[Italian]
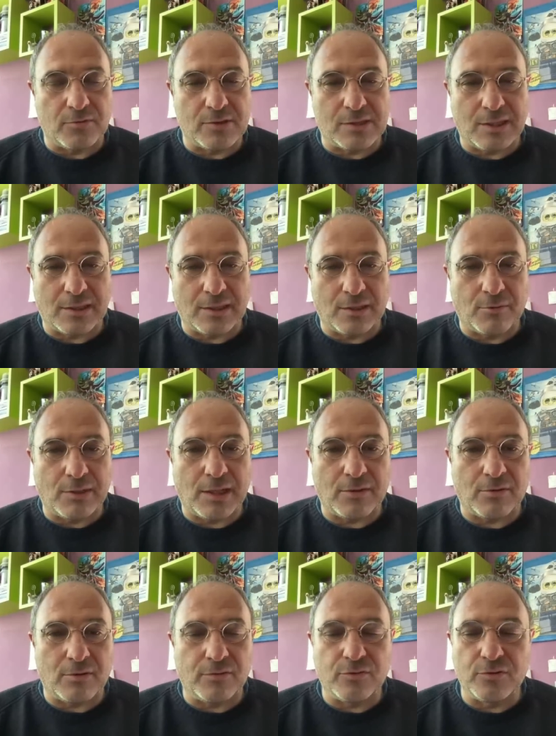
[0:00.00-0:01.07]
considerati di
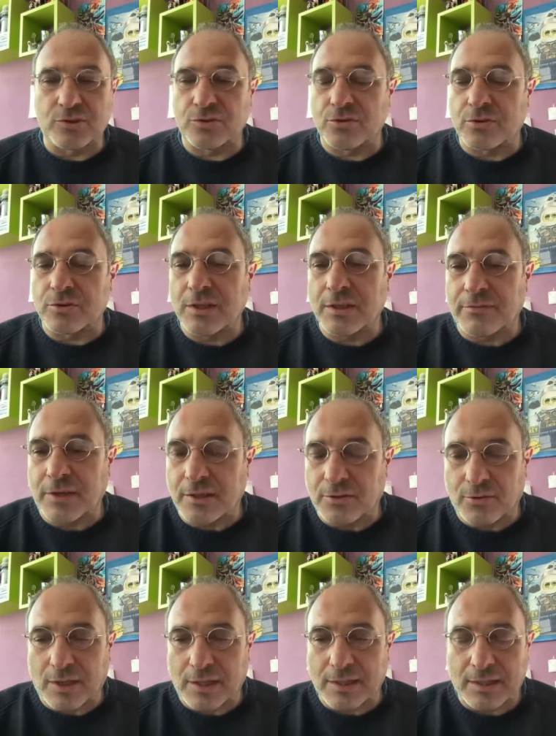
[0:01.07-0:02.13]
guadagno di funzione li
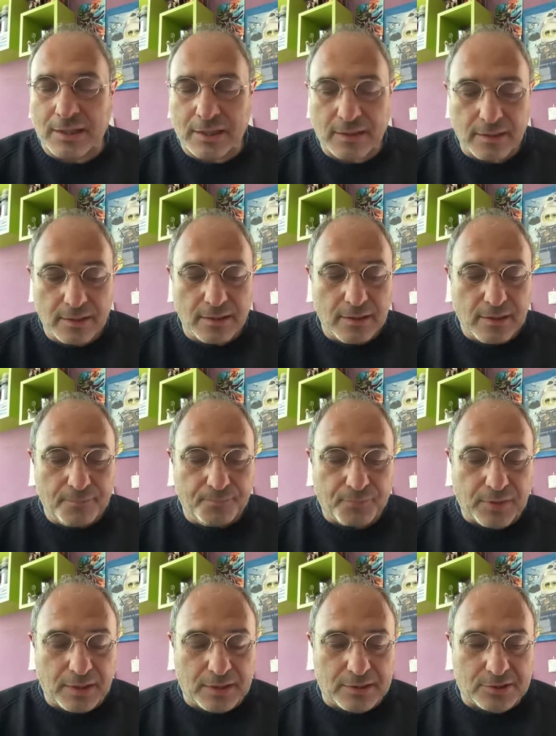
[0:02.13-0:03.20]
fanno anche
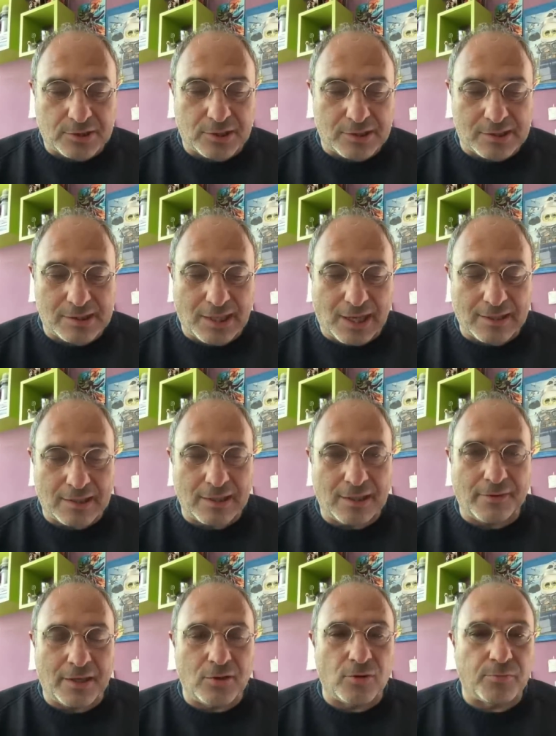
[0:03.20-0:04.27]
eh, scienziati di
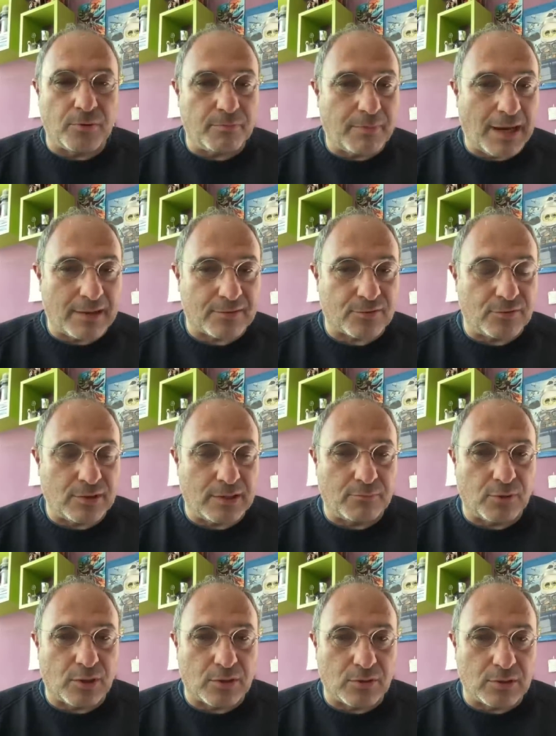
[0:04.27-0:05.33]
livello più basso, in
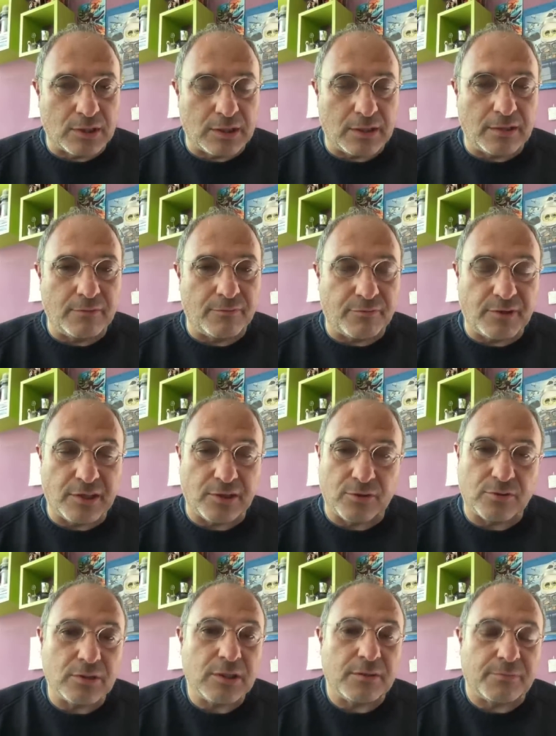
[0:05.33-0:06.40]
laboratori
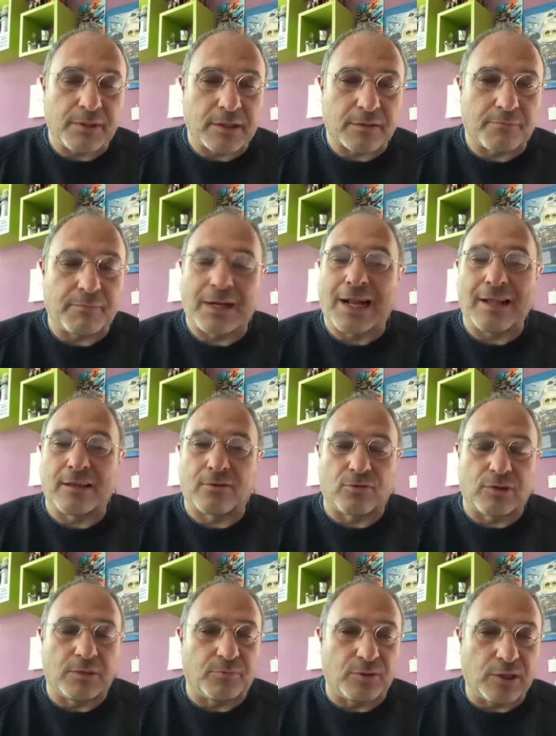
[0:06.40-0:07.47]
inferiori per, per,
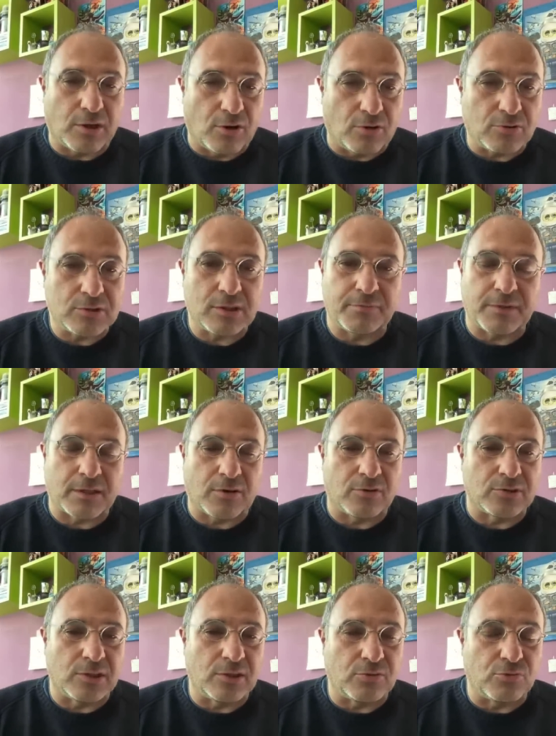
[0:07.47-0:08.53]
altro tipo di cose, per
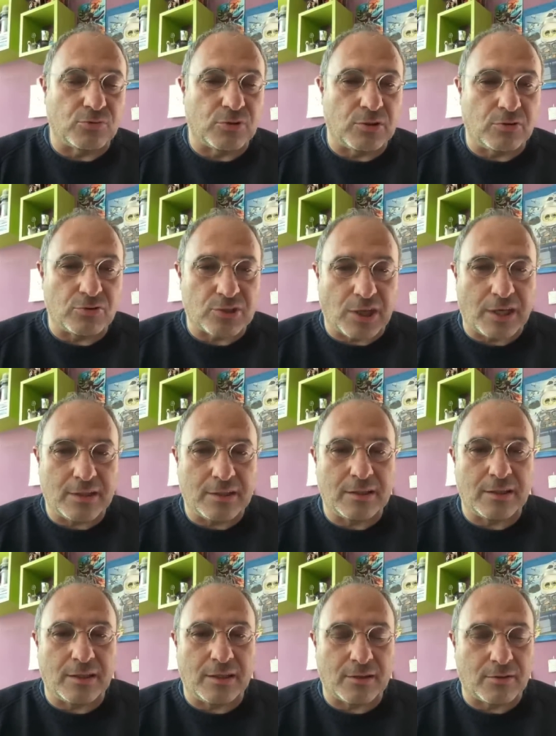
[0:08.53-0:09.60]
cose del tutto
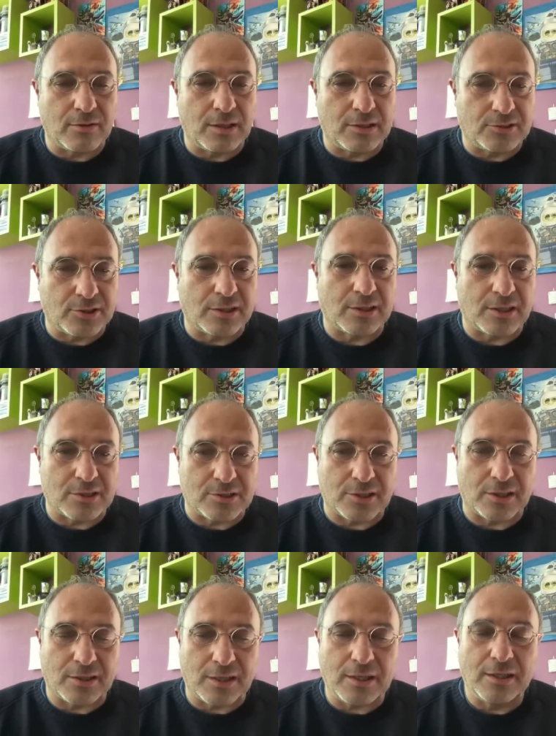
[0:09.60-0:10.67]
innocenti, eccetera,
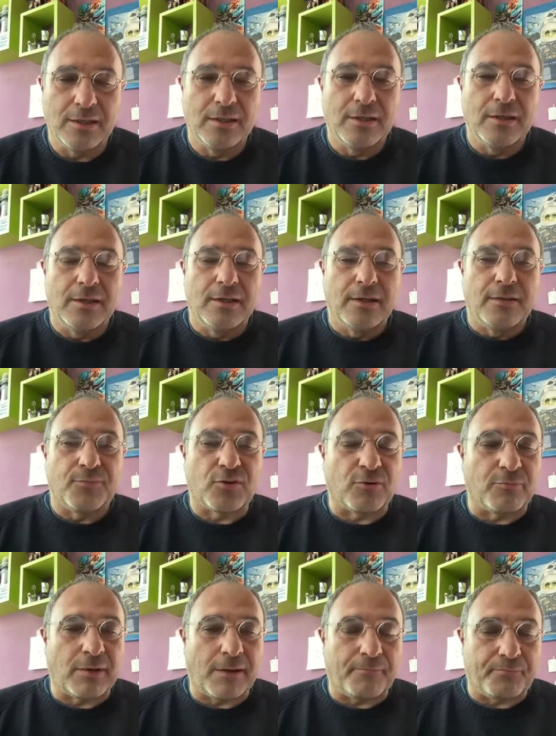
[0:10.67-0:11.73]
eccetera.
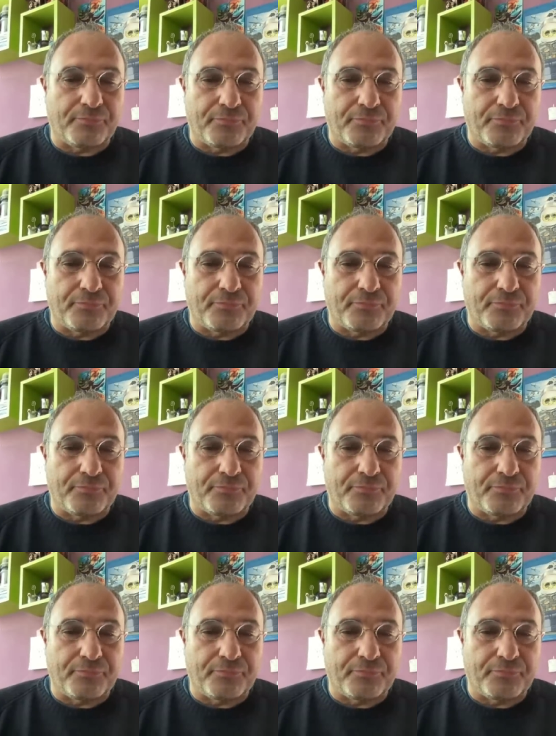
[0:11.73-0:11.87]
Insomma,